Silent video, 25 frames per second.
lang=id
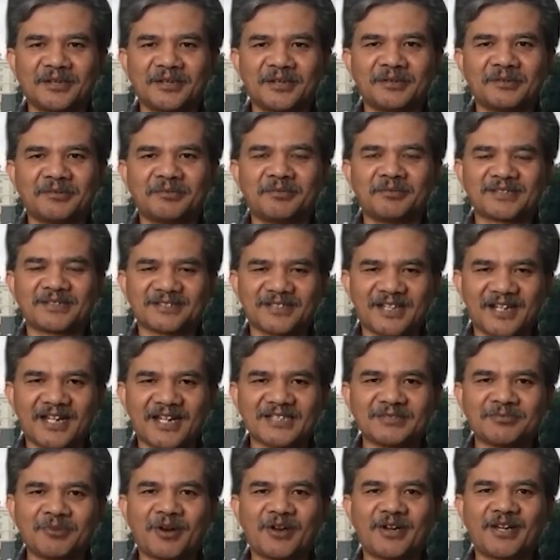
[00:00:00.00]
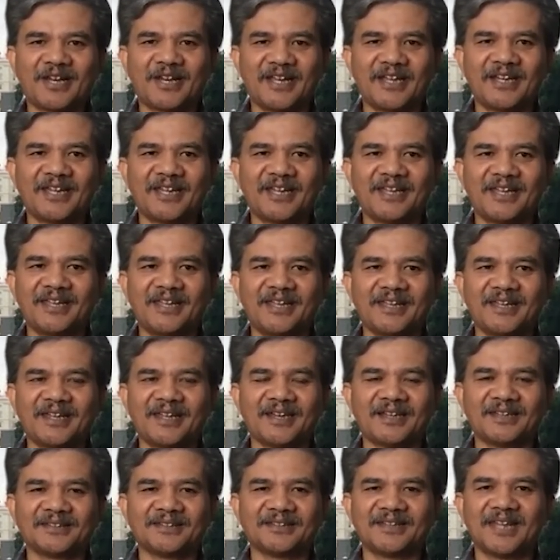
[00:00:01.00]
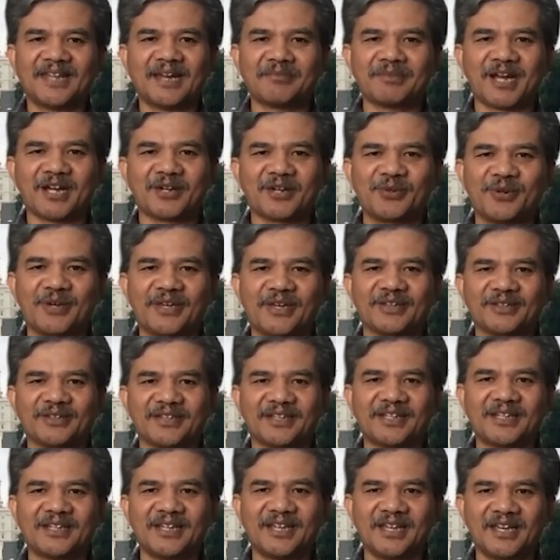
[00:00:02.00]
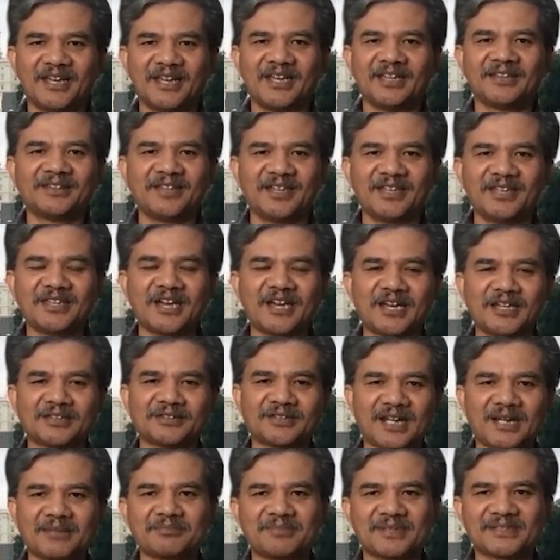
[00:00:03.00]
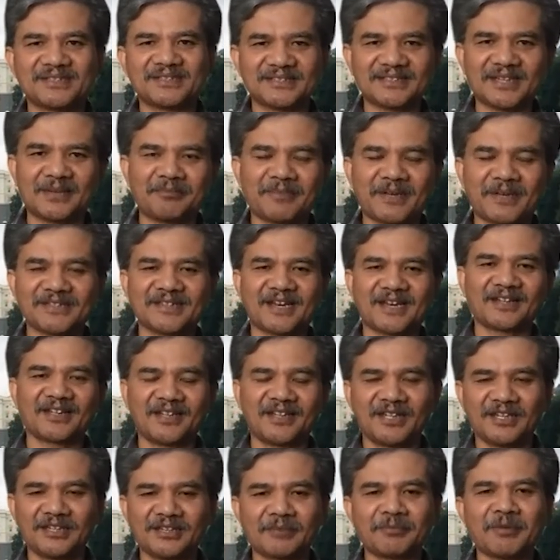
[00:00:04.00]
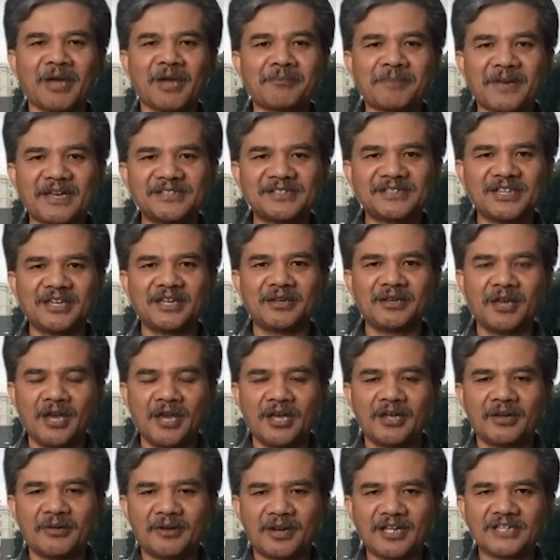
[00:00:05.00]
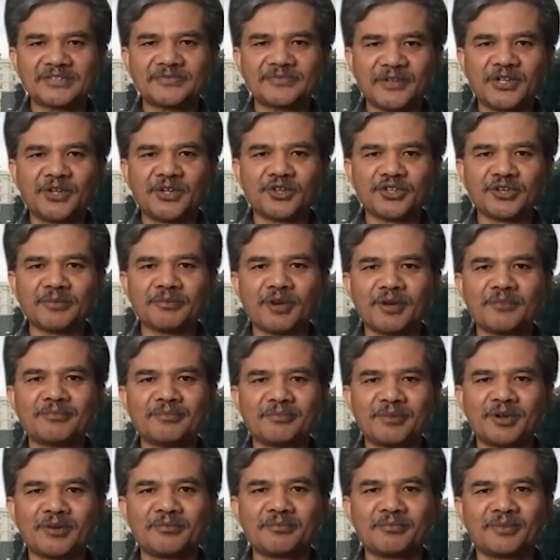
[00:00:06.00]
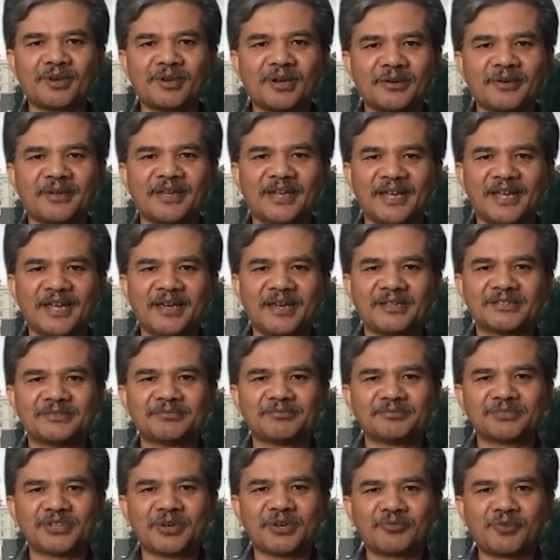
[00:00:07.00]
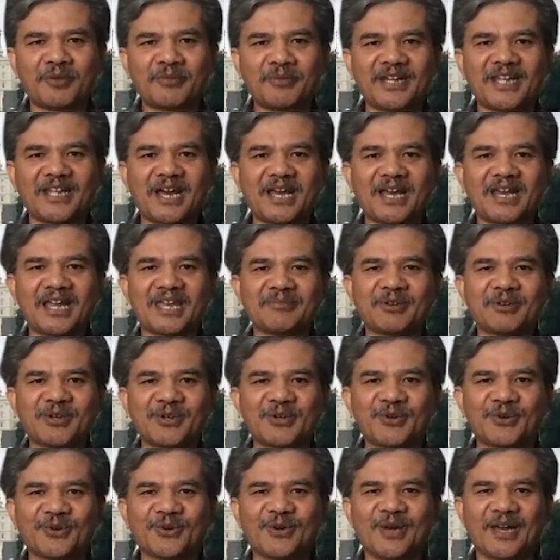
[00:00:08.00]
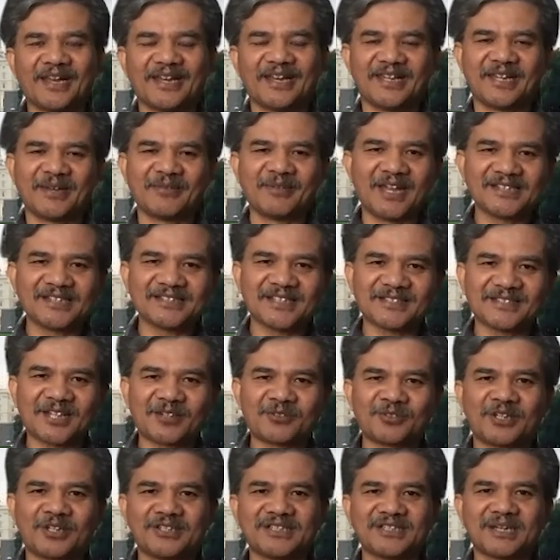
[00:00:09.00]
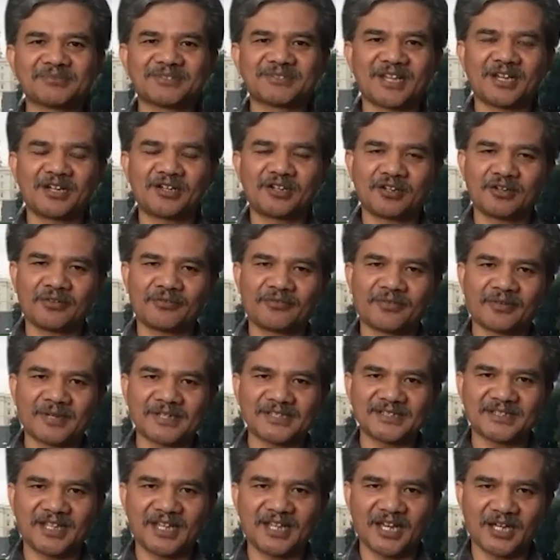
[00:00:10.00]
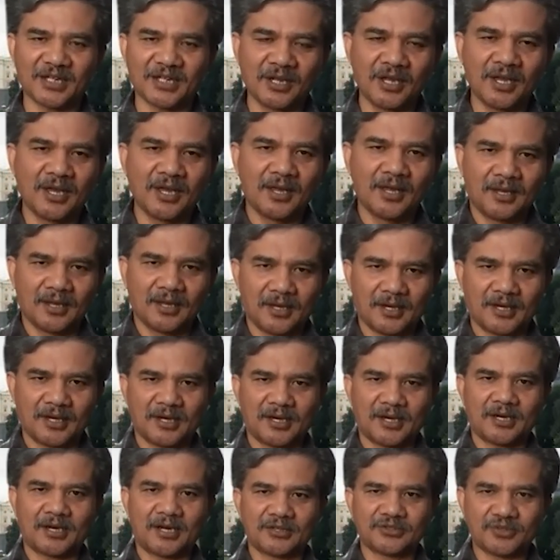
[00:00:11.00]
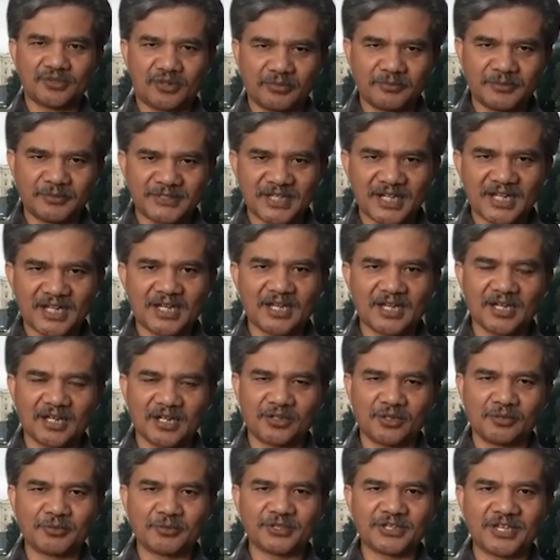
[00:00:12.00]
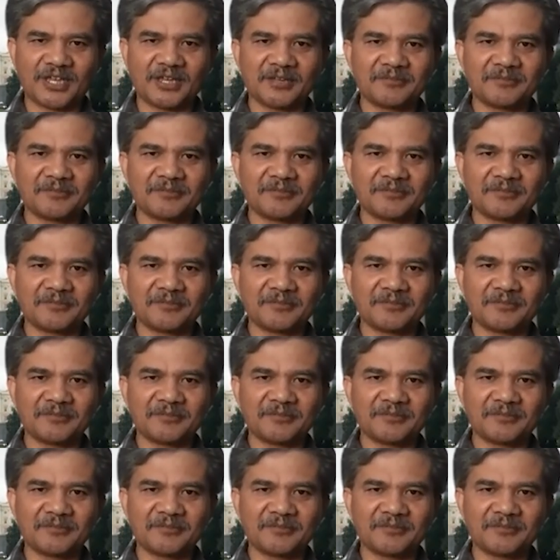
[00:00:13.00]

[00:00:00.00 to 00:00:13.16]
bersekeras bahwa dia ini ya, tidak mengakui. Jadi eh, intinya Trump masih sampai saat ini. Tapi apa isi rilis videonya belum belum belum ini. Semua media lagi menunggu. Dia bilang sekitar dua jam setelah dikonfirmasi dengan uh, juru bicara Gedung Putih.